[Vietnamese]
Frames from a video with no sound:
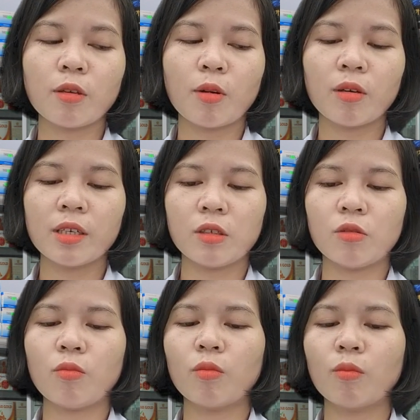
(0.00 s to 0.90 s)
sử dụng
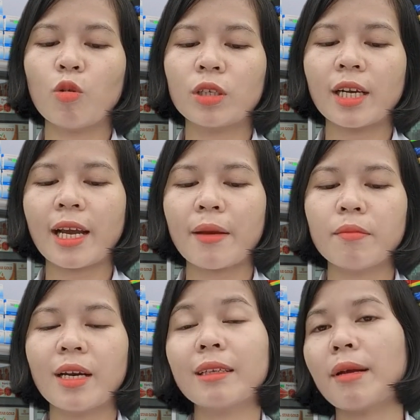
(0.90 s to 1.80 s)
một cái kem
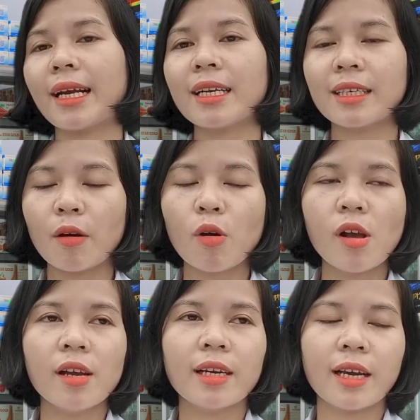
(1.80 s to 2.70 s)
melasma khác nhau
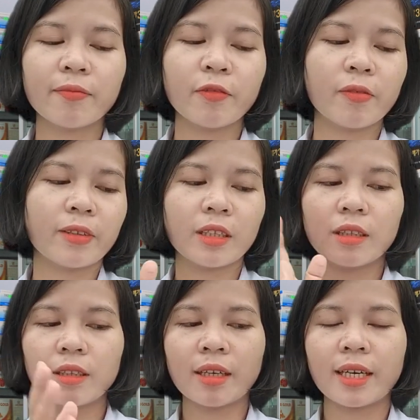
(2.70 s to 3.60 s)
đấy
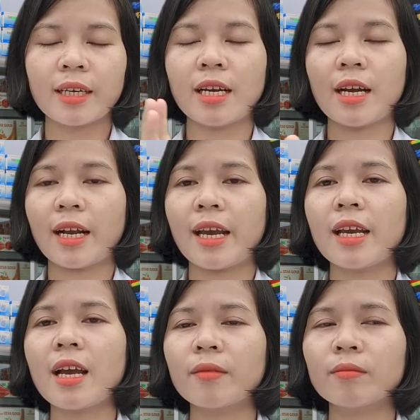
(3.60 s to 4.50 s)
à, cái
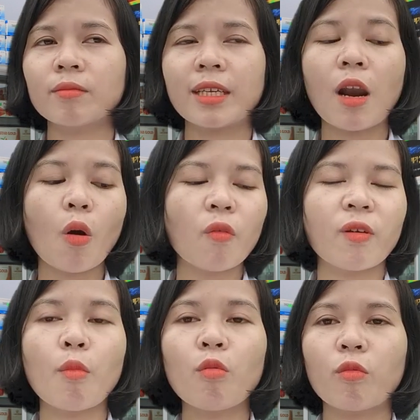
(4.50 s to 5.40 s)
à, zalo uh, facebook
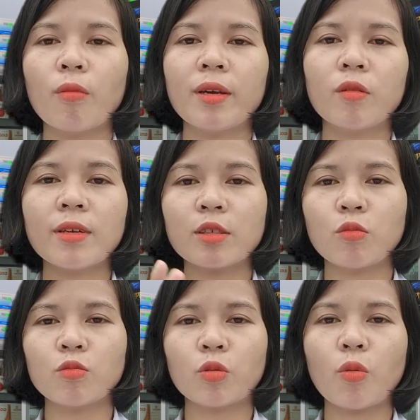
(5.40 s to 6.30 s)
của mình cũng là dùng
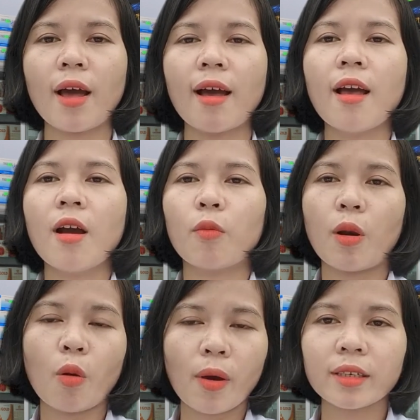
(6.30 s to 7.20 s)
số là nguyễn
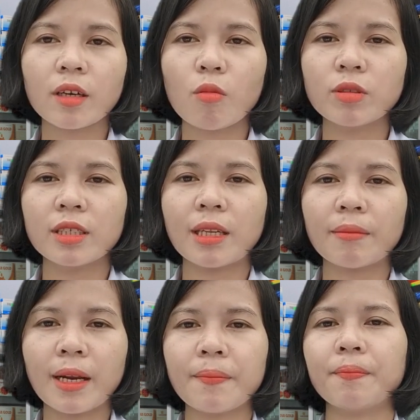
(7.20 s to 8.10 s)
loan 0985
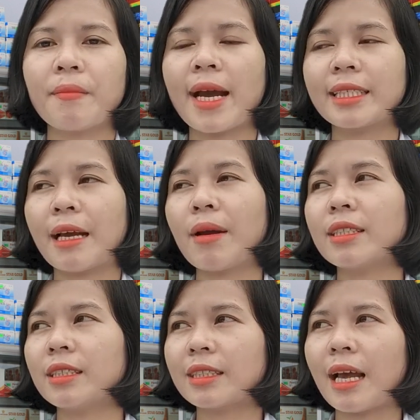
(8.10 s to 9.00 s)

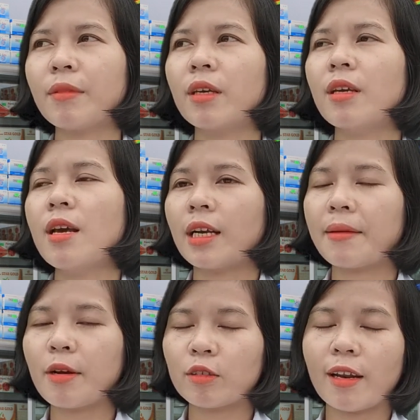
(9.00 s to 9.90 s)
328298 thì các
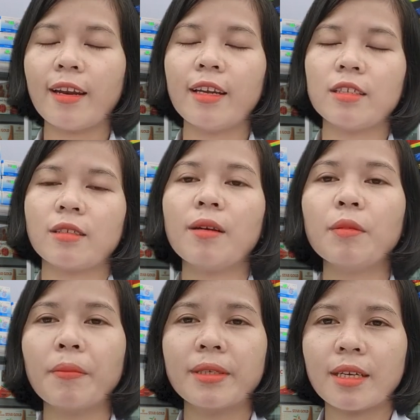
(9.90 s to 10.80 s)
bạn có thể liên hệ trực tiếp
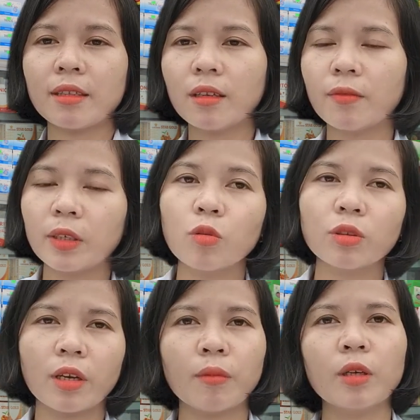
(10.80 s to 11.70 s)
mình sẽ tư vấn cụ
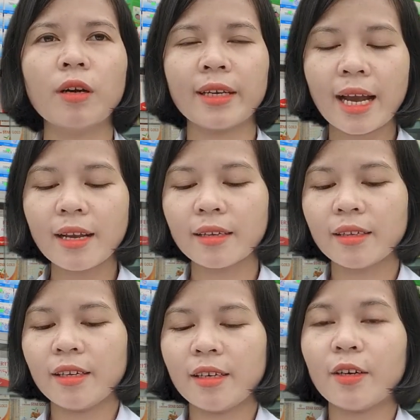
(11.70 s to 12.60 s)
thể cho mọi người nhé
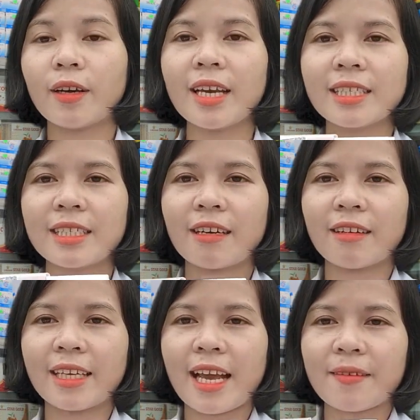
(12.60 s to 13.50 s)
ok xin chào cả nhà